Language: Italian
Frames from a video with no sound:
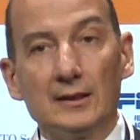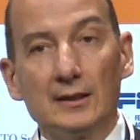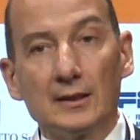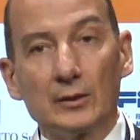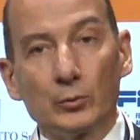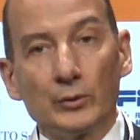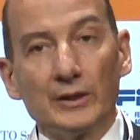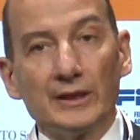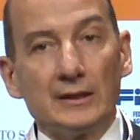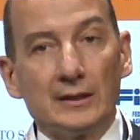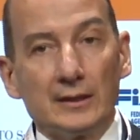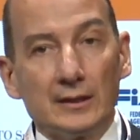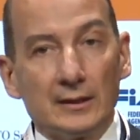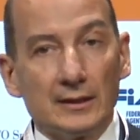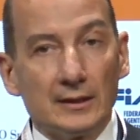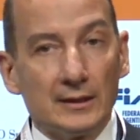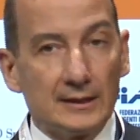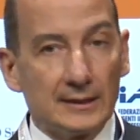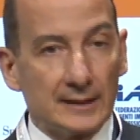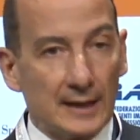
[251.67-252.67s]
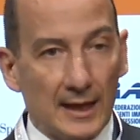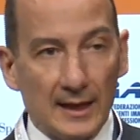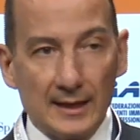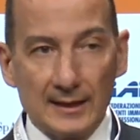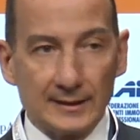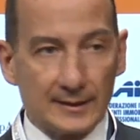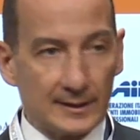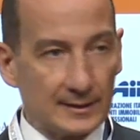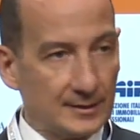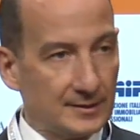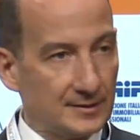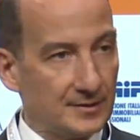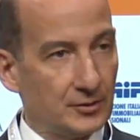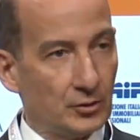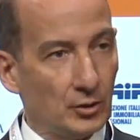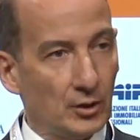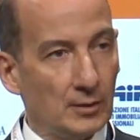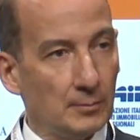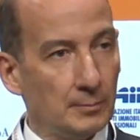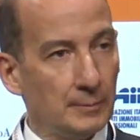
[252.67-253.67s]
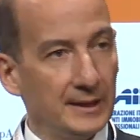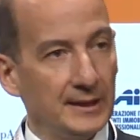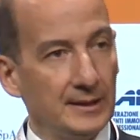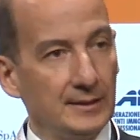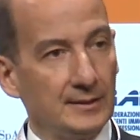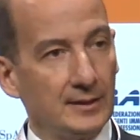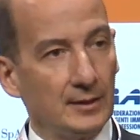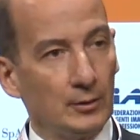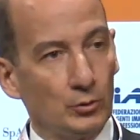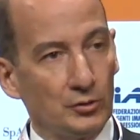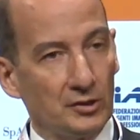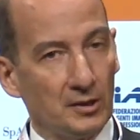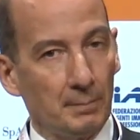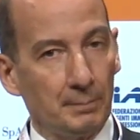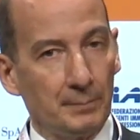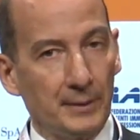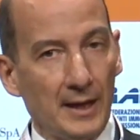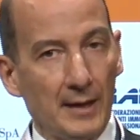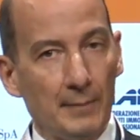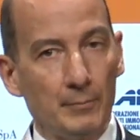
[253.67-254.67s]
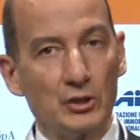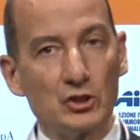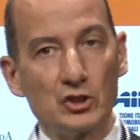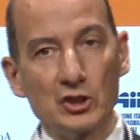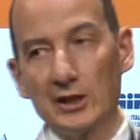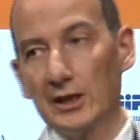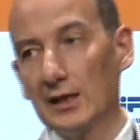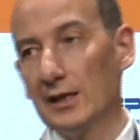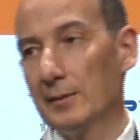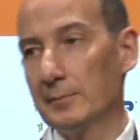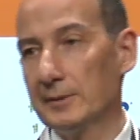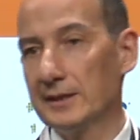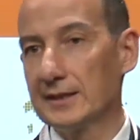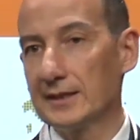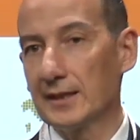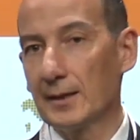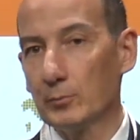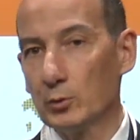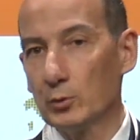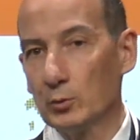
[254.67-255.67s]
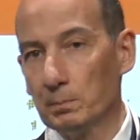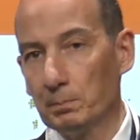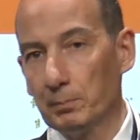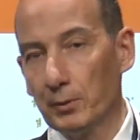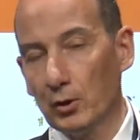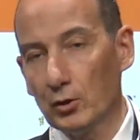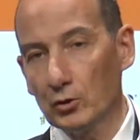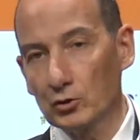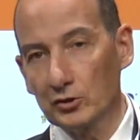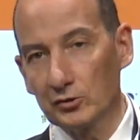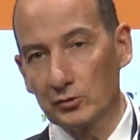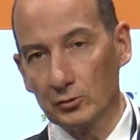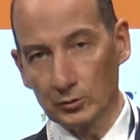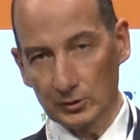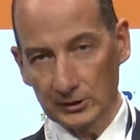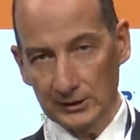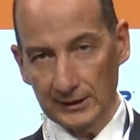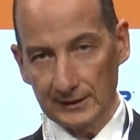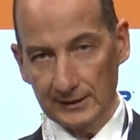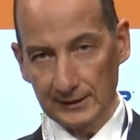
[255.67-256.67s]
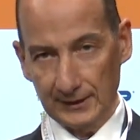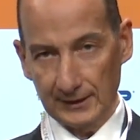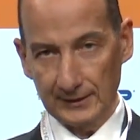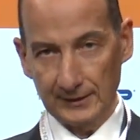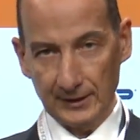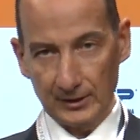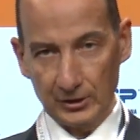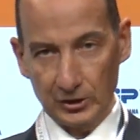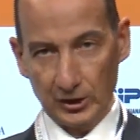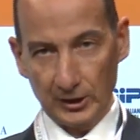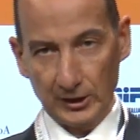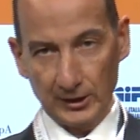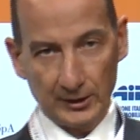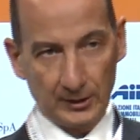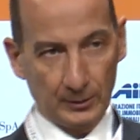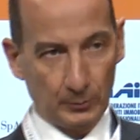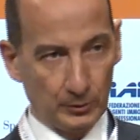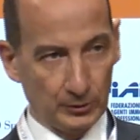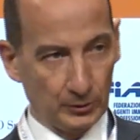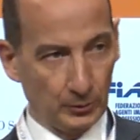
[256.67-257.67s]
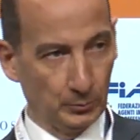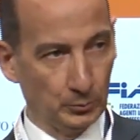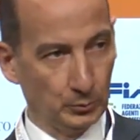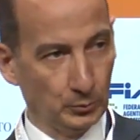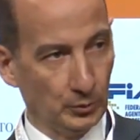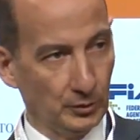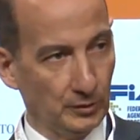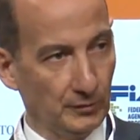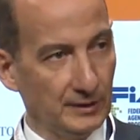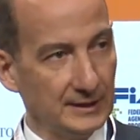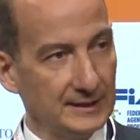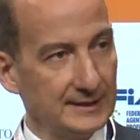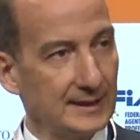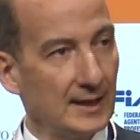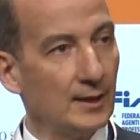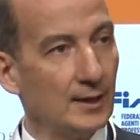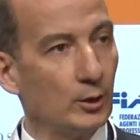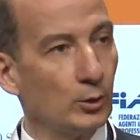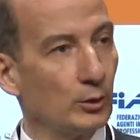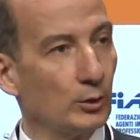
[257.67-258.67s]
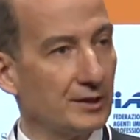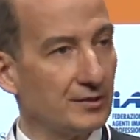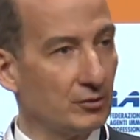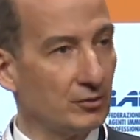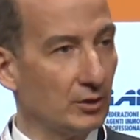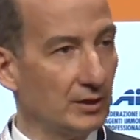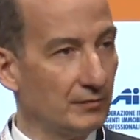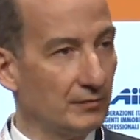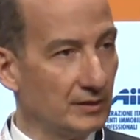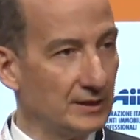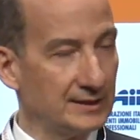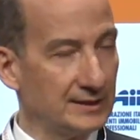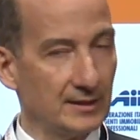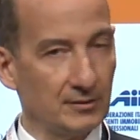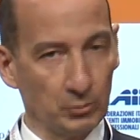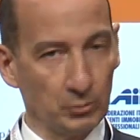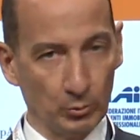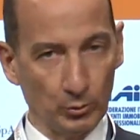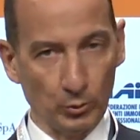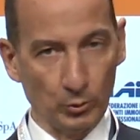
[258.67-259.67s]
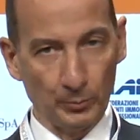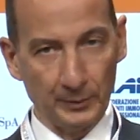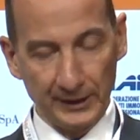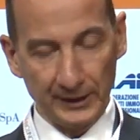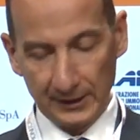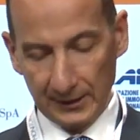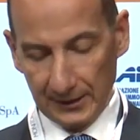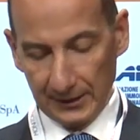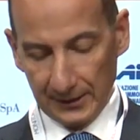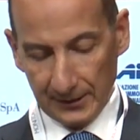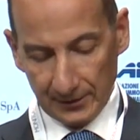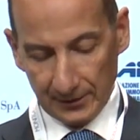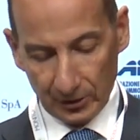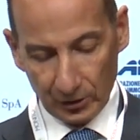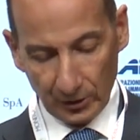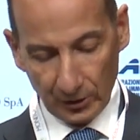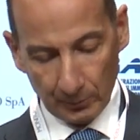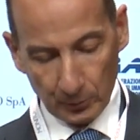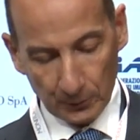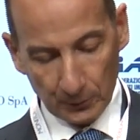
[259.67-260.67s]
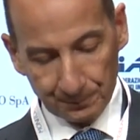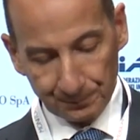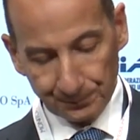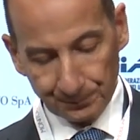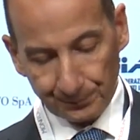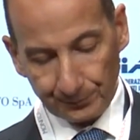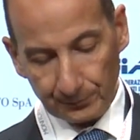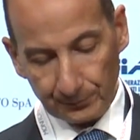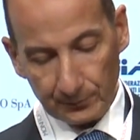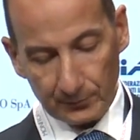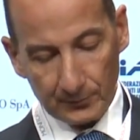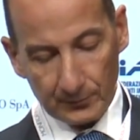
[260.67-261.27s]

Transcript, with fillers: E quindi in Italia tradizionalmente lo sappiamo e ce ne lamentiamo un po', ci sono state tante ricerche da questo punto di vista, la locazione è vista solo come diciamo,